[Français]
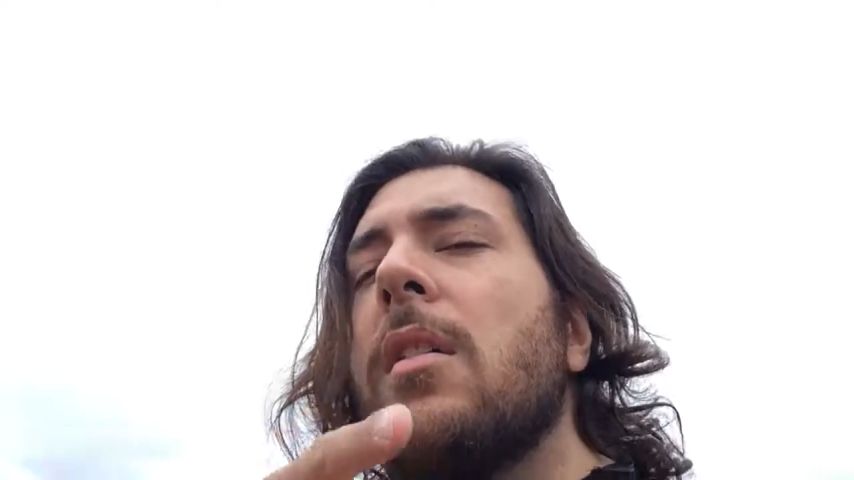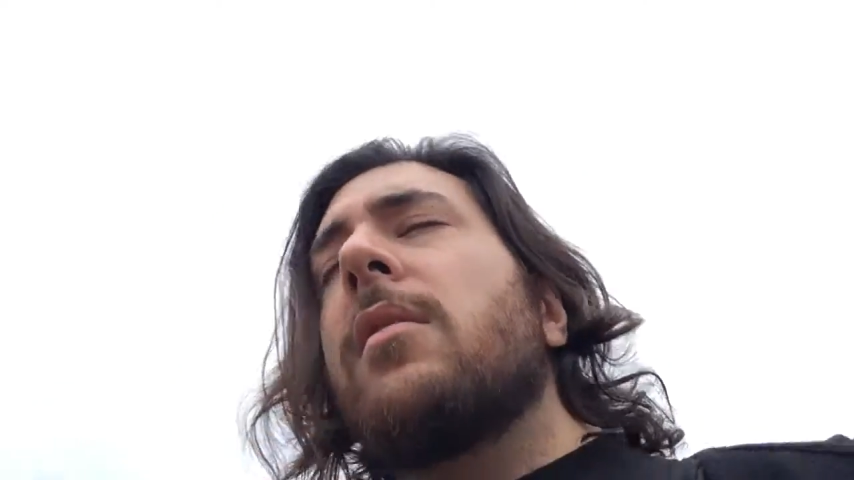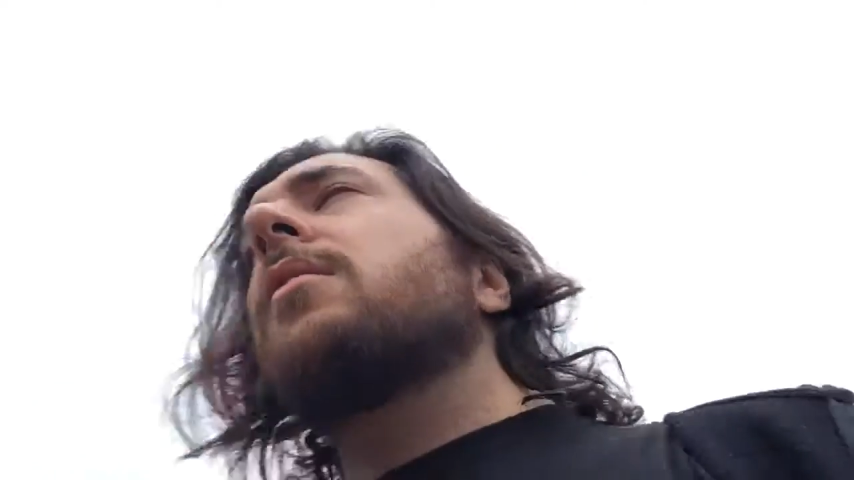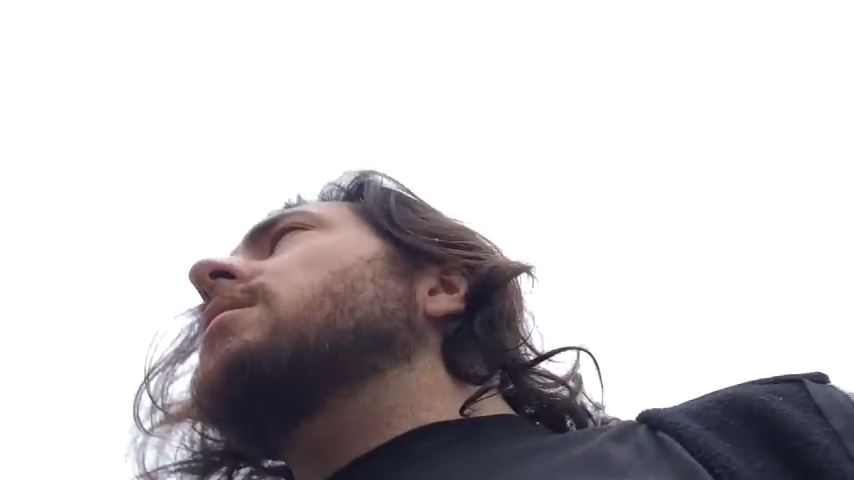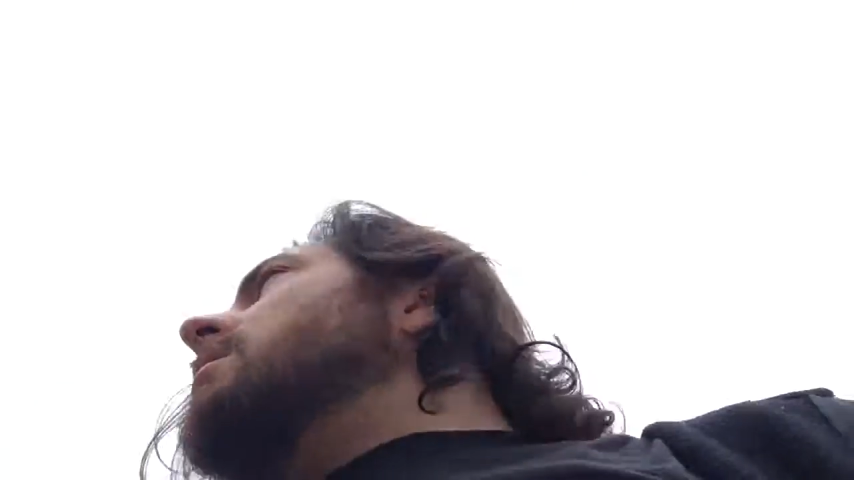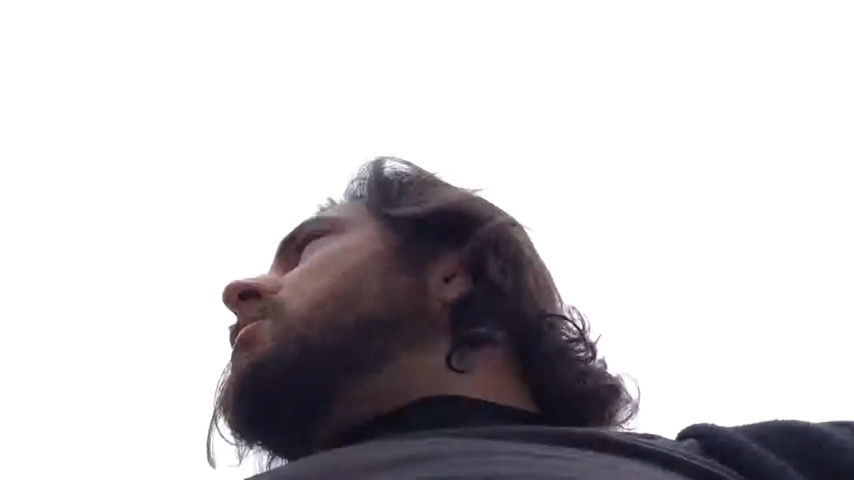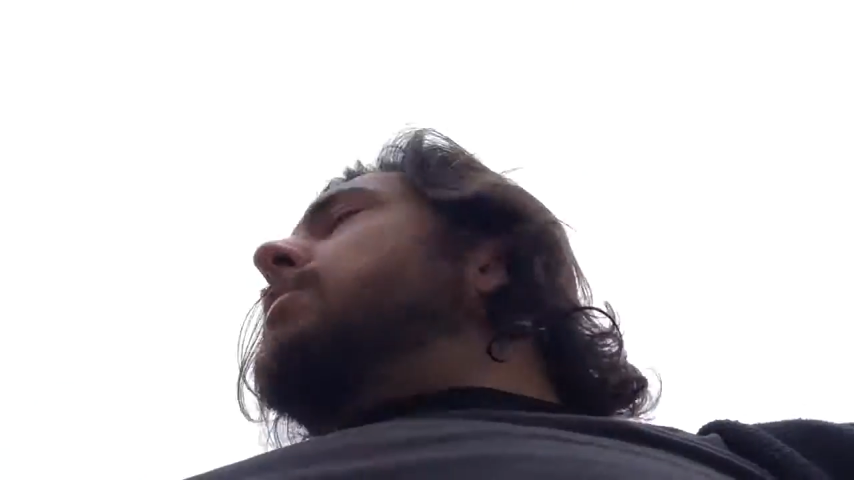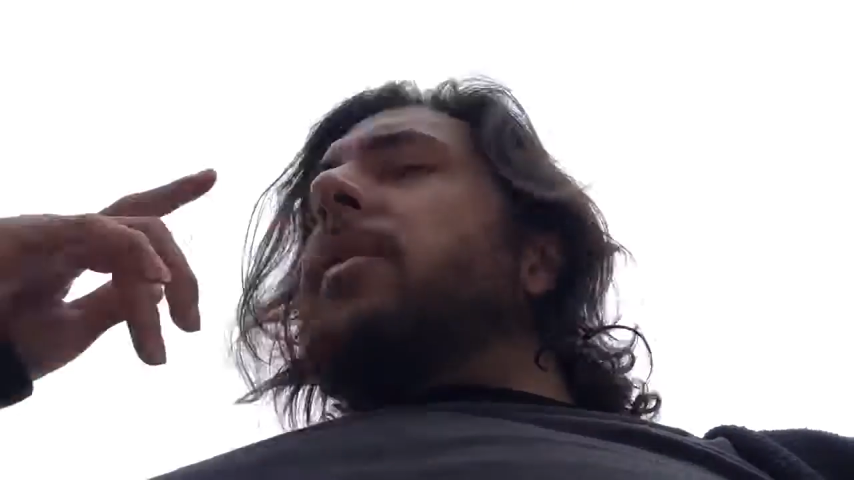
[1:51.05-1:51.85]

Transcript: tu sais que je